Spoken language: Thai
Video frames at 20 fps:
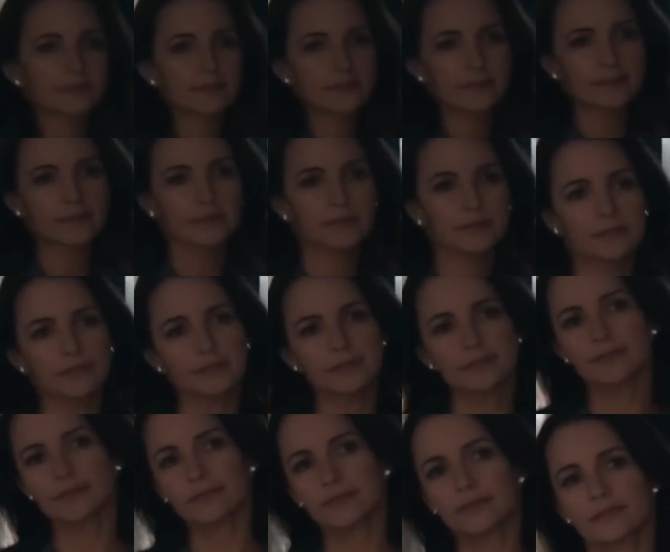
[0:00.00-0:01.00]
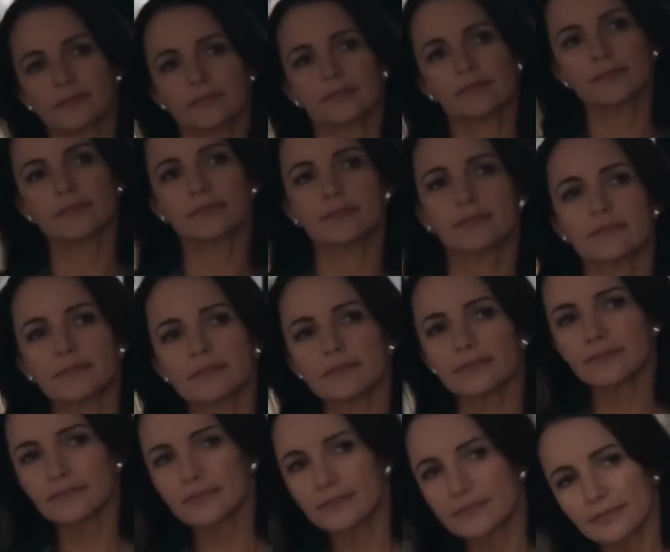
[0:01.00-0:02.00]
ปัจจุบันนี้ ตัวของเธ
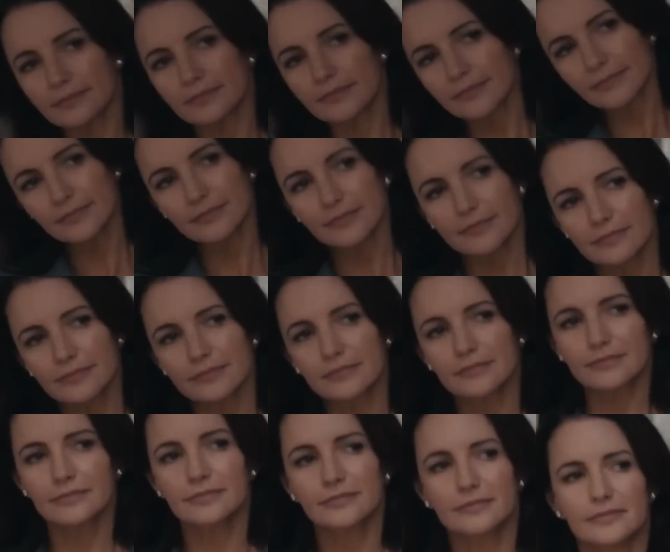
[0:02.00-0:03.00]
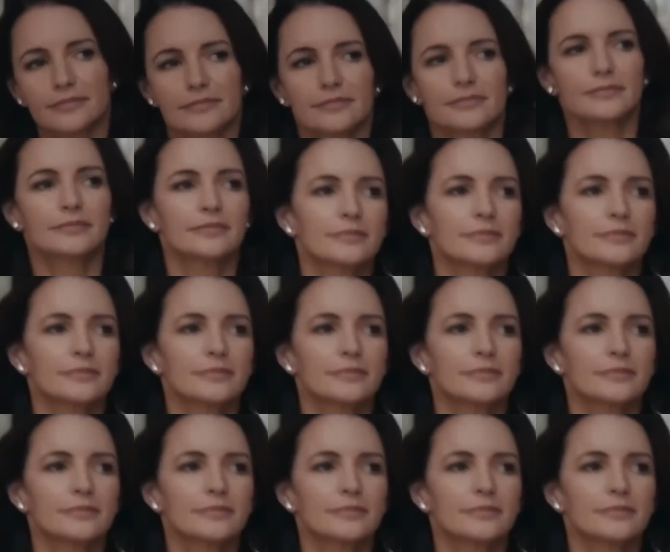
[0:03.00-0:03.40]
อก็รับรายได้จา